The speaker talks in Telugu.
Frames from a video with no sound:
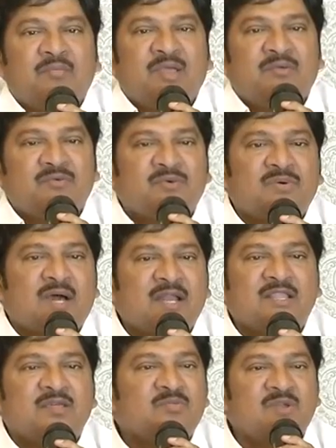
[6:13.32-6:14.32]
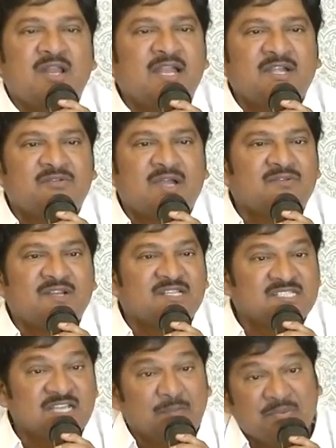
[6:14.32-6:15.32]
మేము అన్నదమ్ములు లాంటి వాళ్ళమని
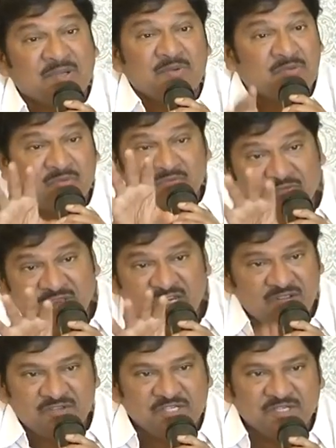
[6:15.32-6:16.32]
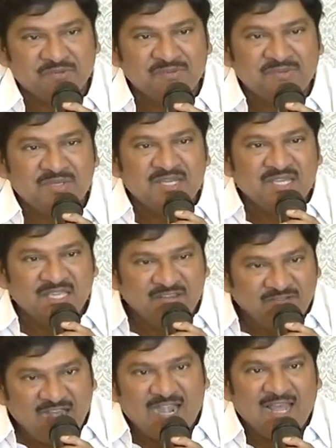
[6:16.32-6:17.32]
చెప్పటం వేరే విషయం
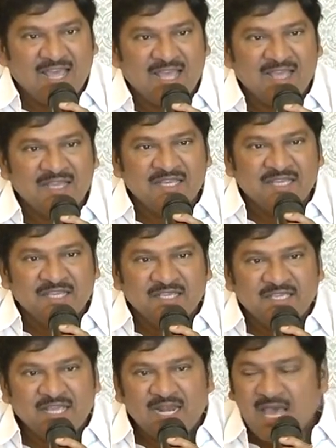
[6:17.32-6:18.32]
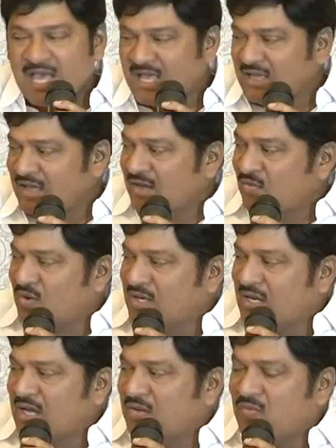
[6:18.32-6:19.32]
ఈవేళ ఇలా
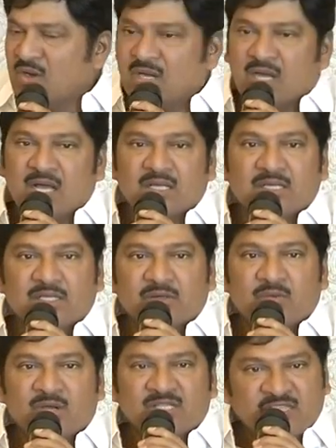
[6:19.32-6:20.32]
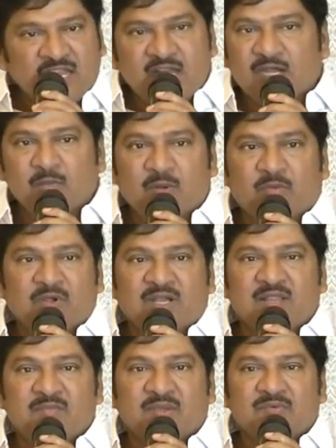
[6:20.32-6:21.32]
ఒక ఒక ఒక తల్లి కడుపులో
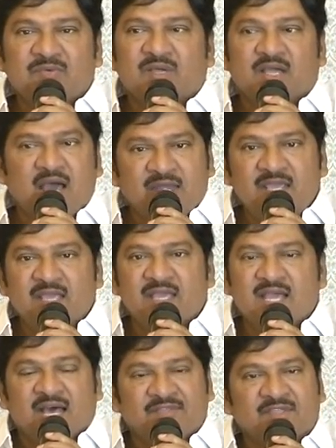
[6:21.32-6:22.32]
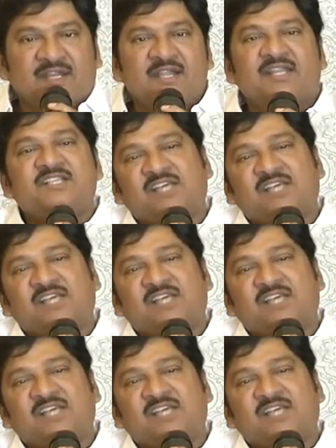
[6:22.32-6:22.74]
పుట్టలేదు మేము కానీ అంతకంటే